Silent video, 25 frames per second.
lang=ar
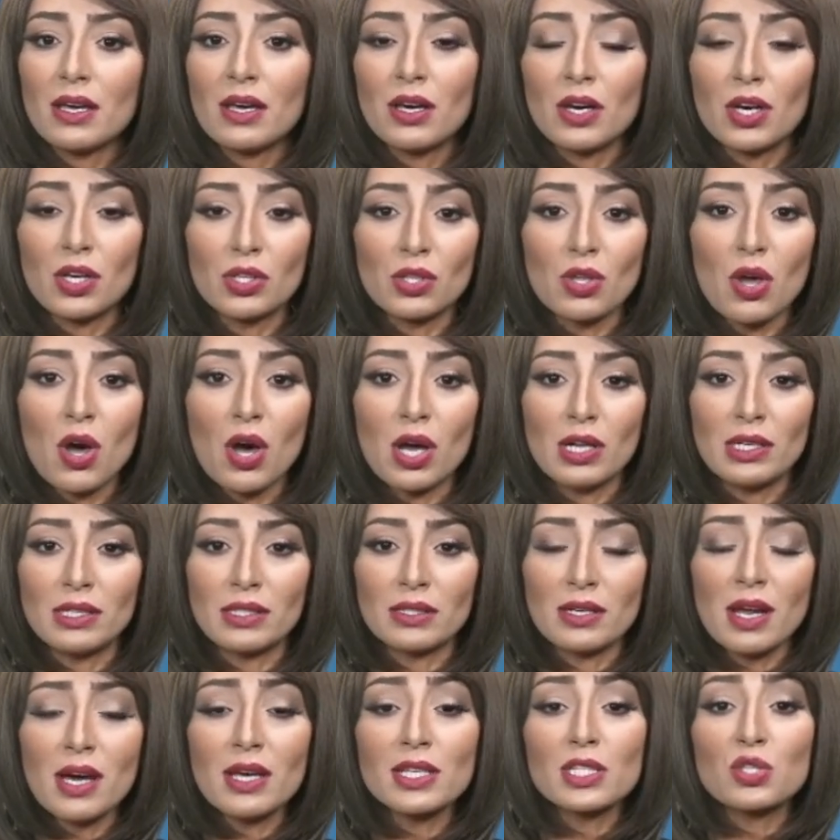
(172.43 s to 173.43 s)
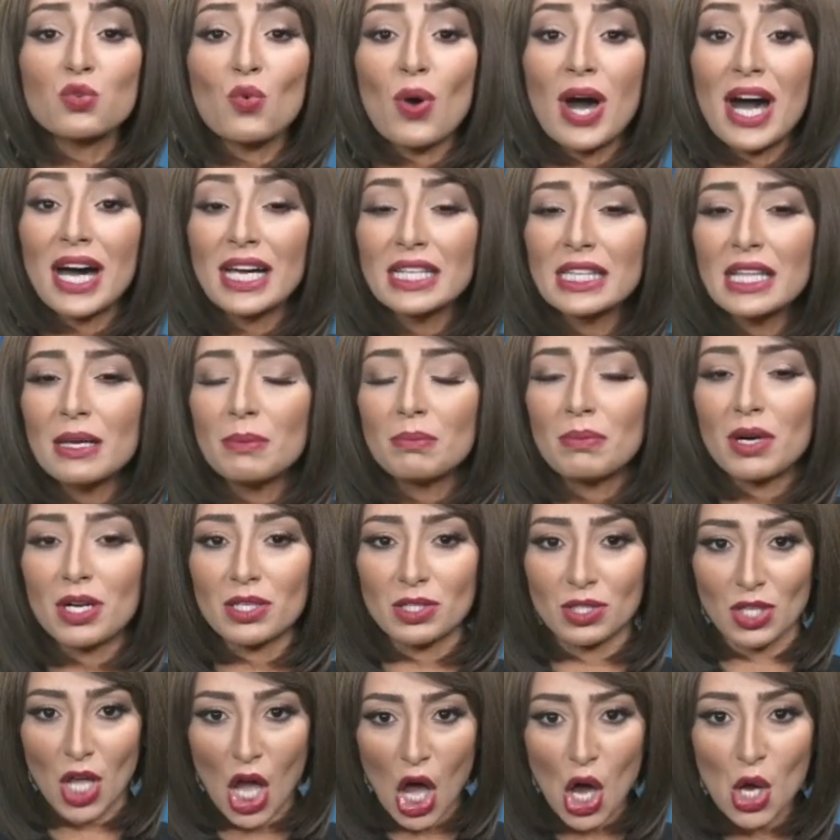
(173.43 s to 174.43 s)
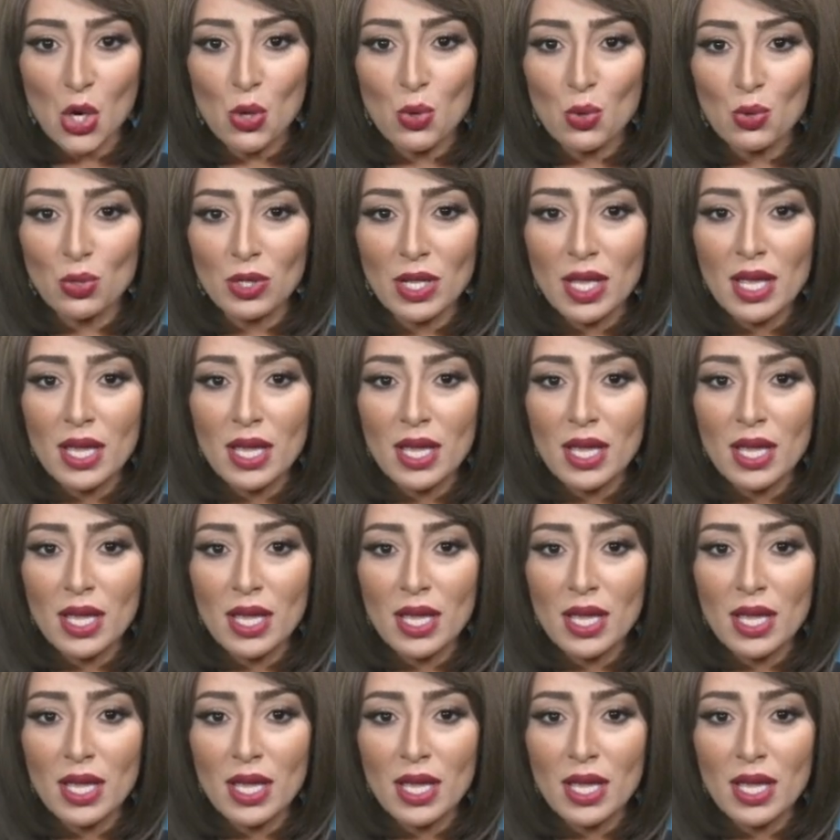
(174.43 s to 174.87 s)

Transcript: غطاء للرأس وعدم التعرض